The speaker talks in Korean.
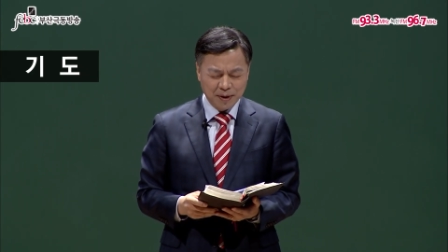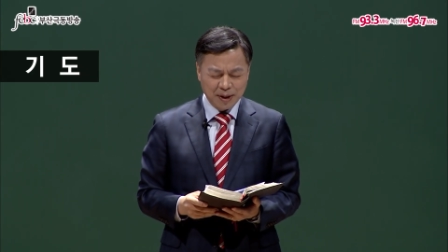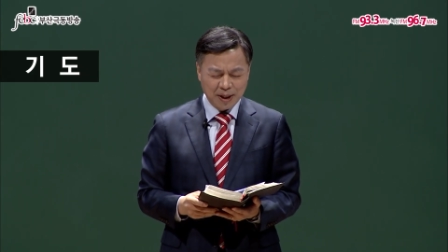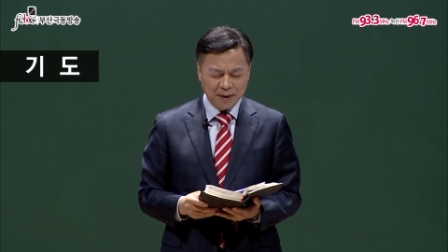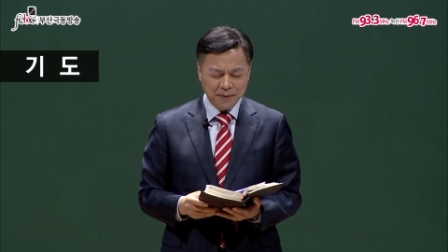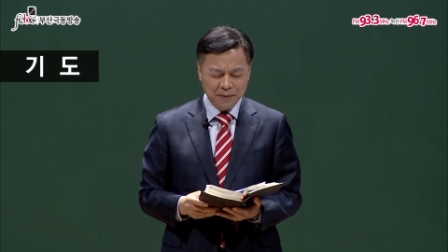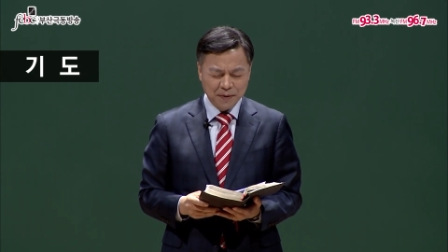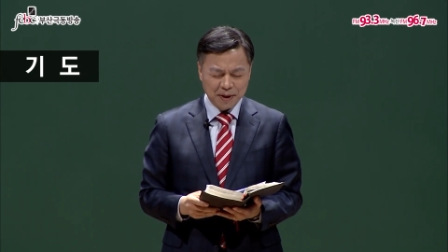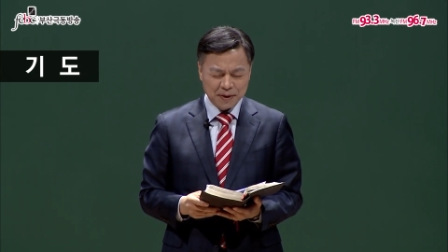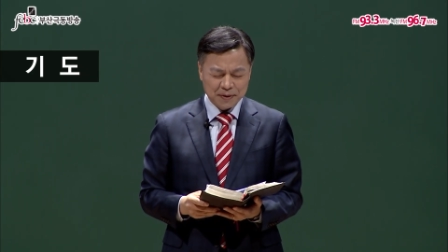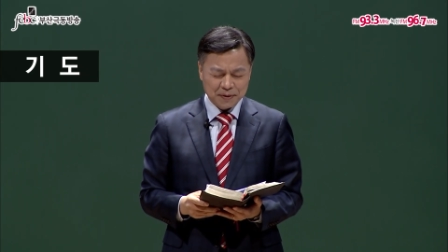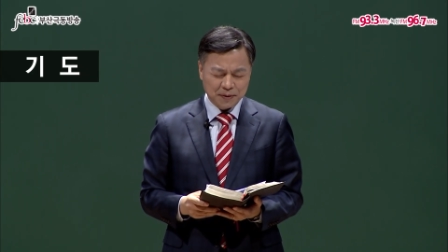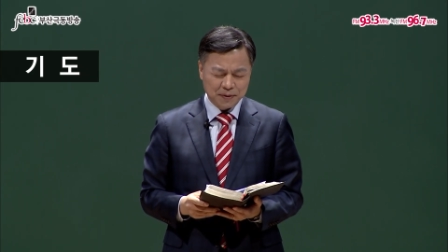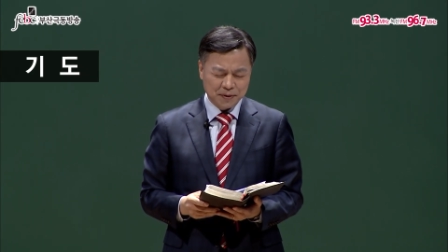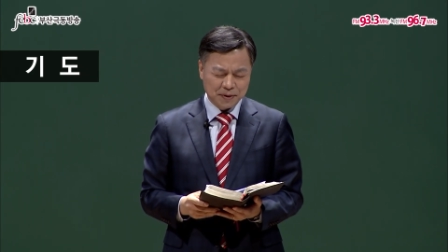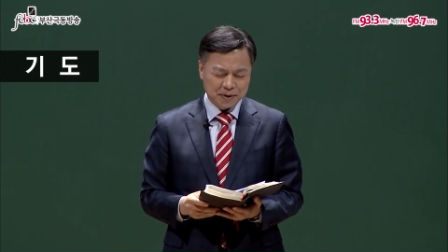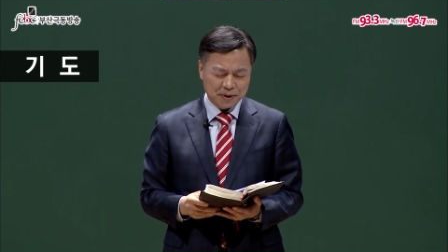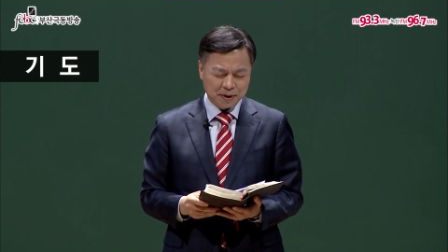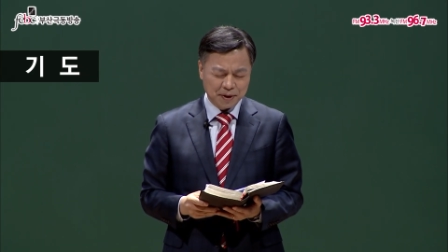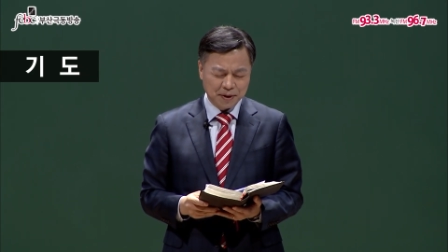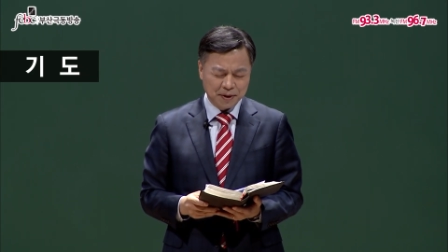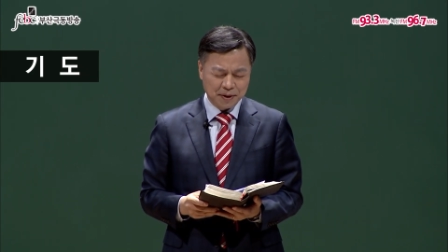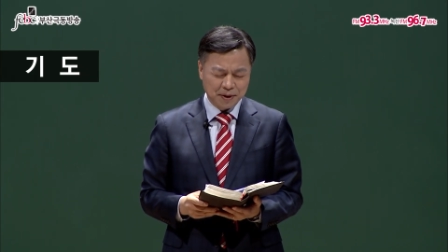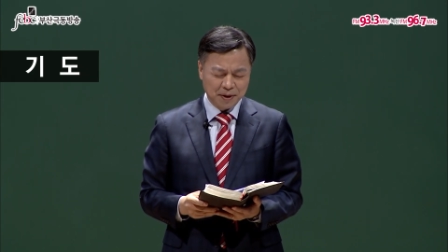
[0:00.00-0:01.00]
가운데서도
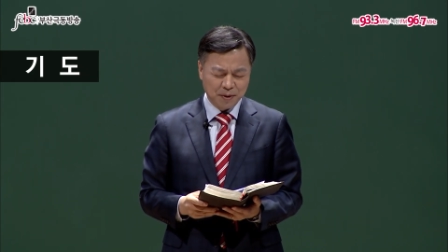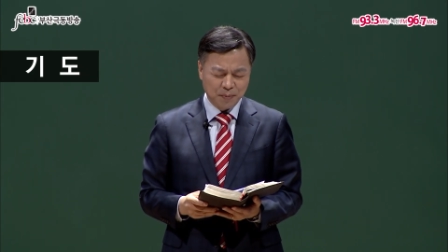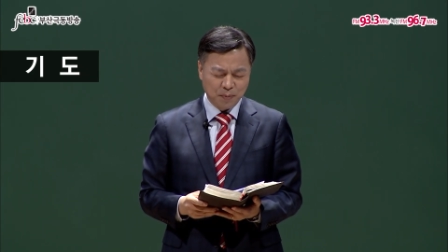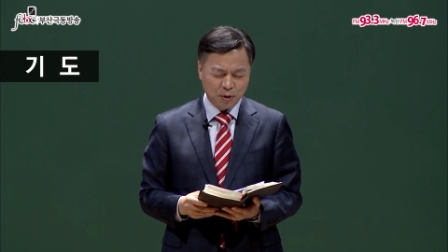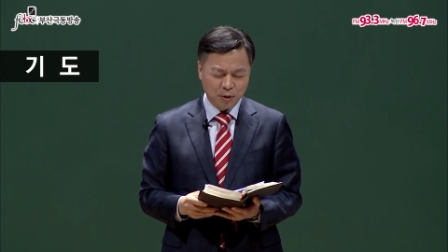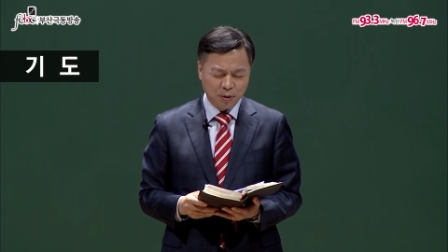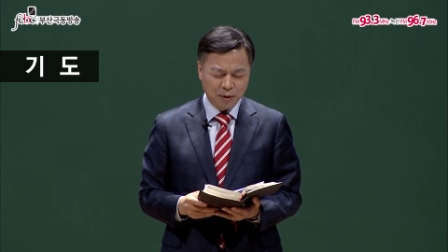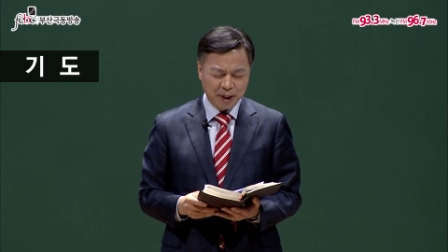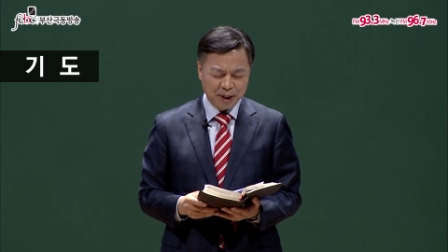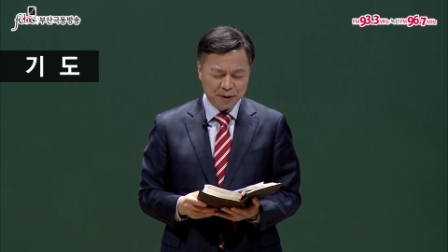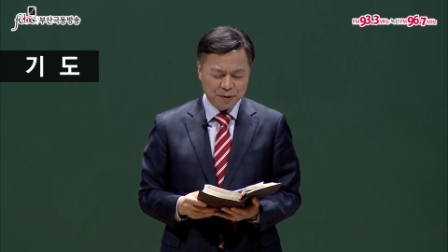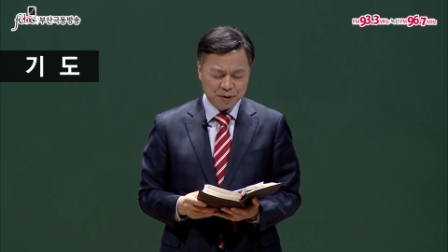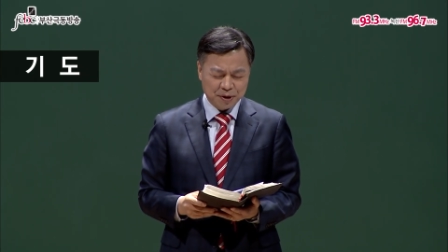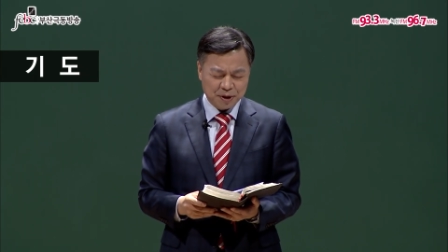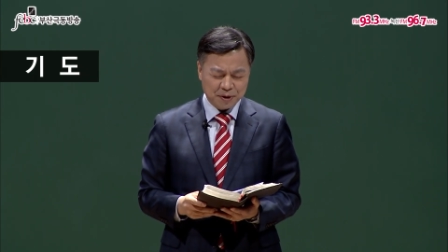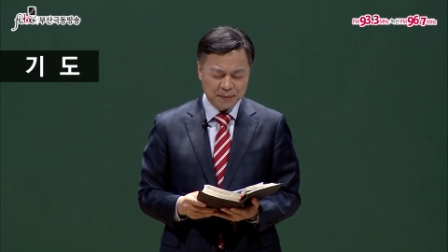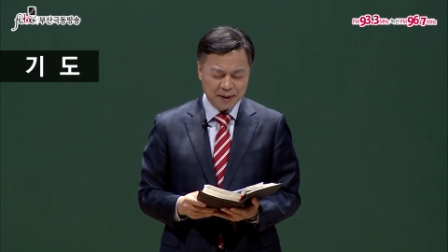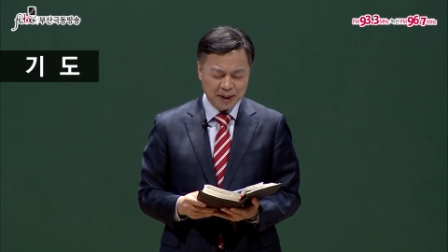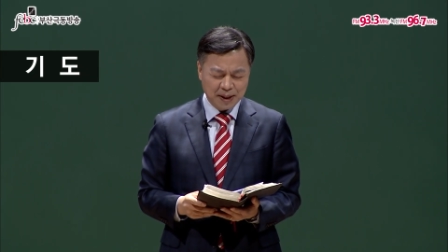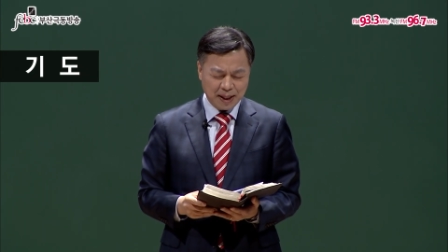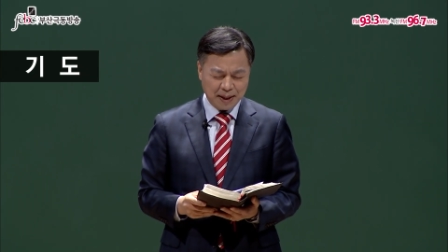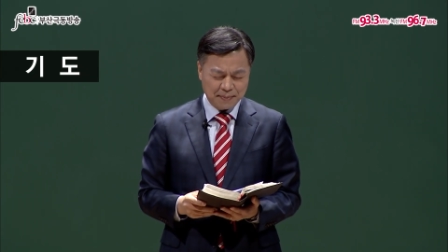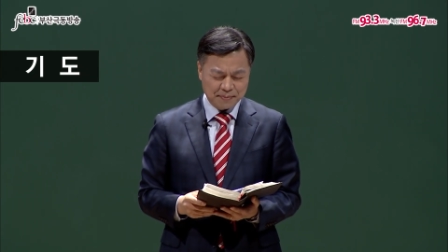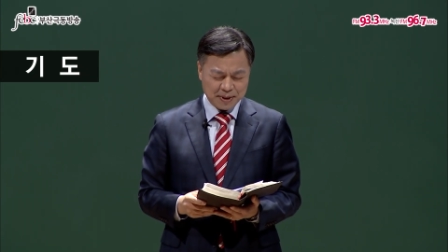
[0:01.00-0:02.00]
저희들을 보호해
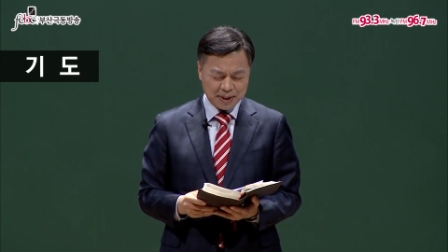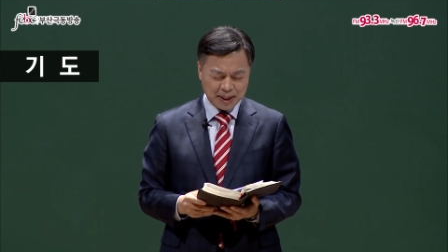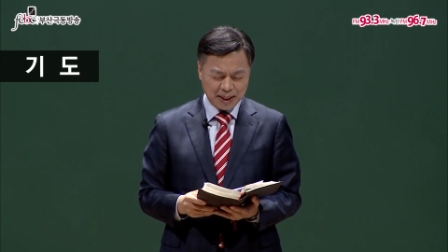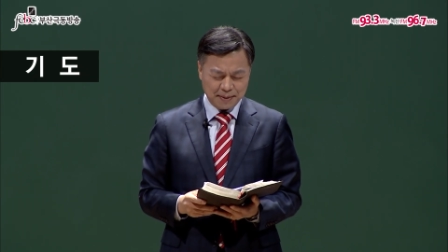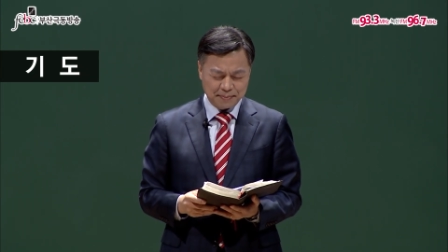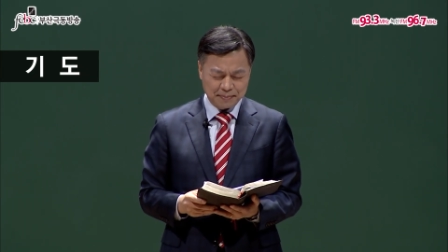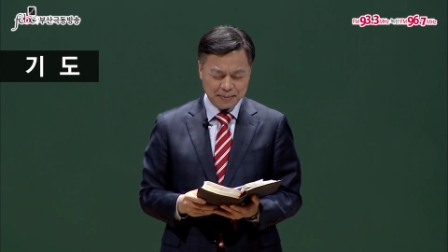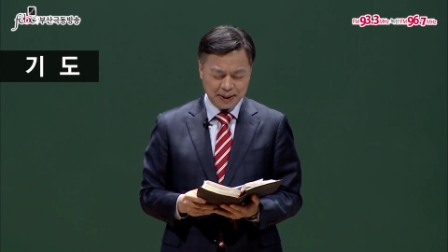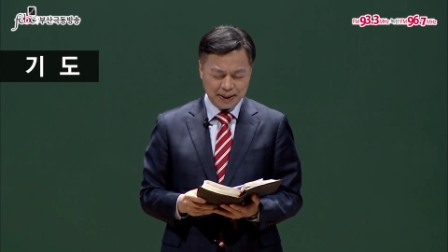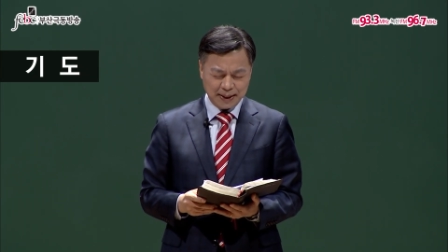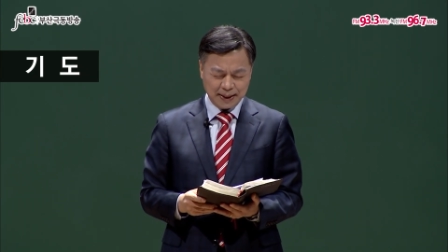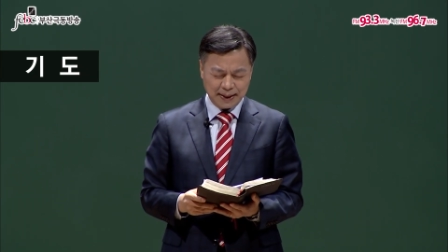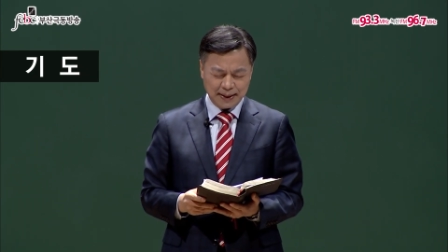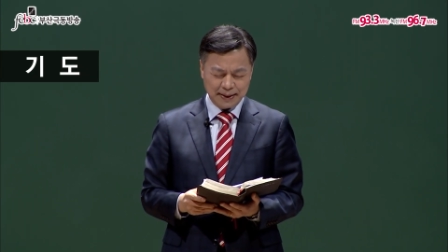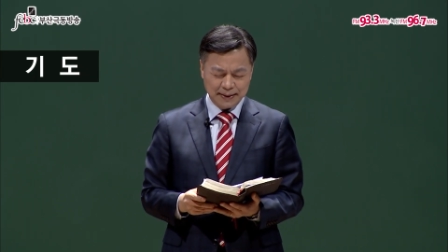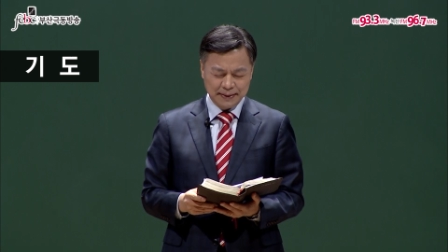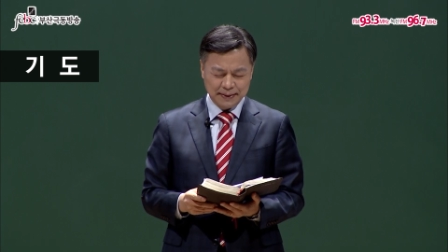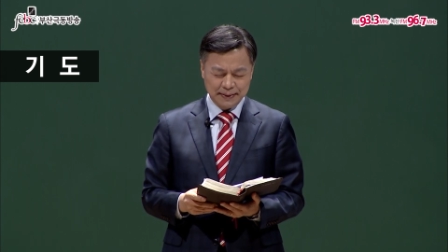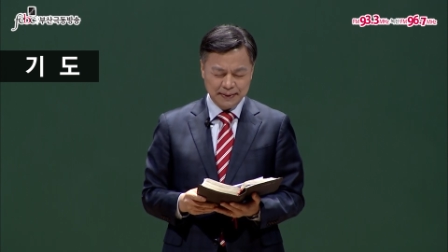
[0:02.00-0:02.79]
주심을 감사합니다.